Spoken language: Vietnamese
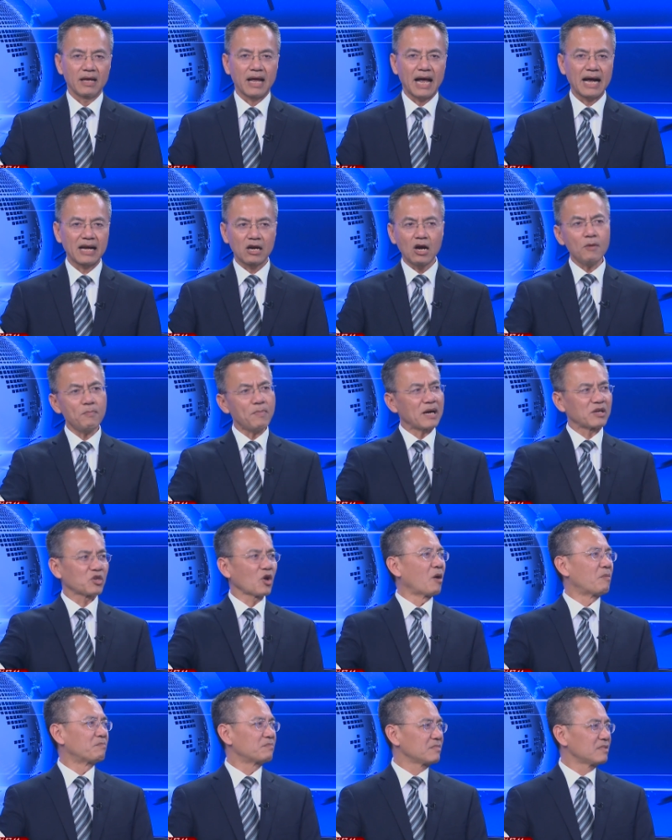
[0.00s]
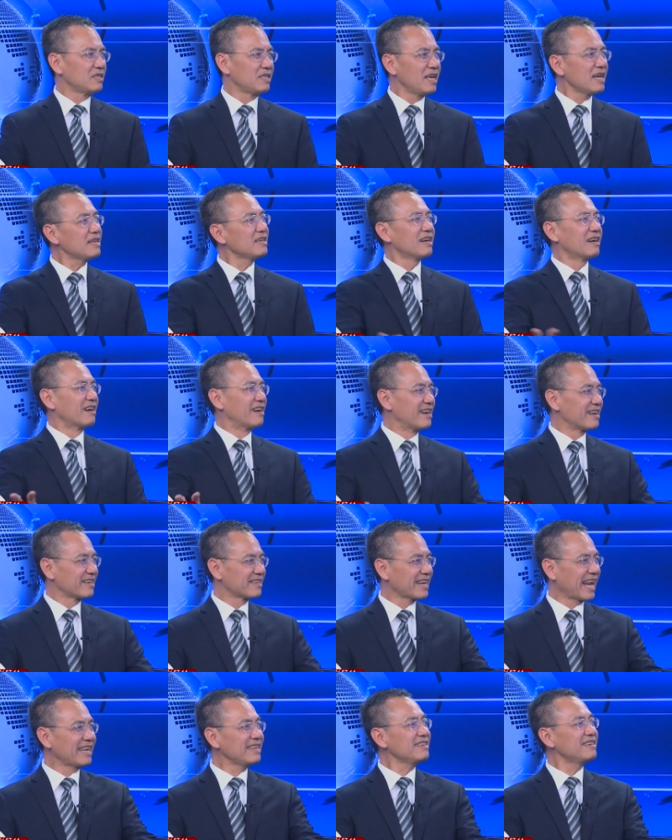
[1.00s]
ăn cướp ăn trộm giết người
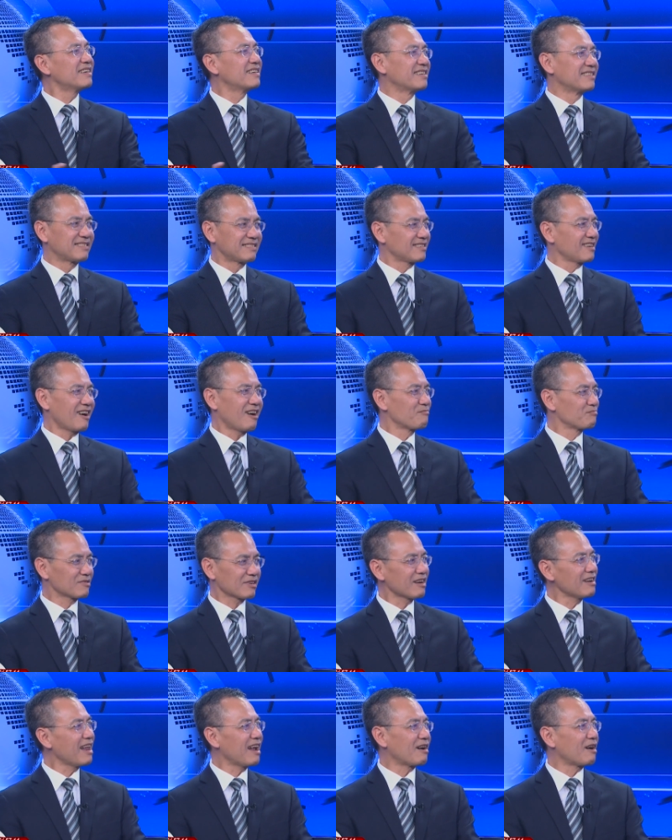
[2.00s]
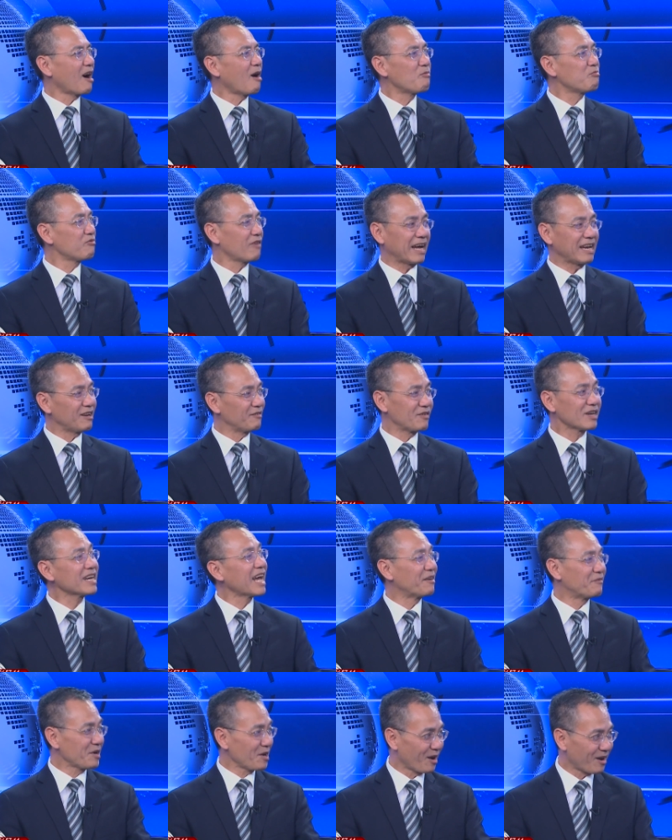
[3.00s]
đánh người nó không cái là không phải là vấn
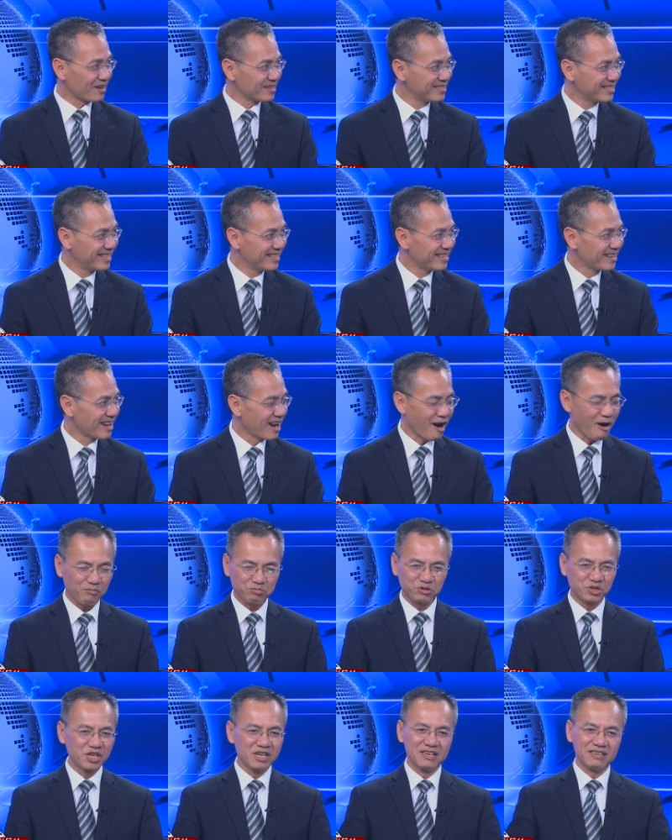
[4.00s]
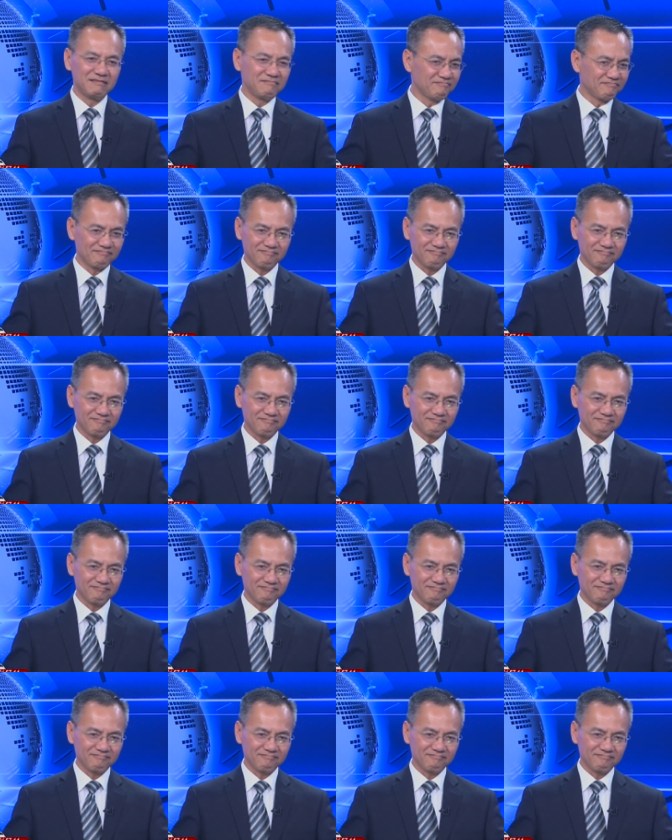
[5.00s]
đề với họ học sinh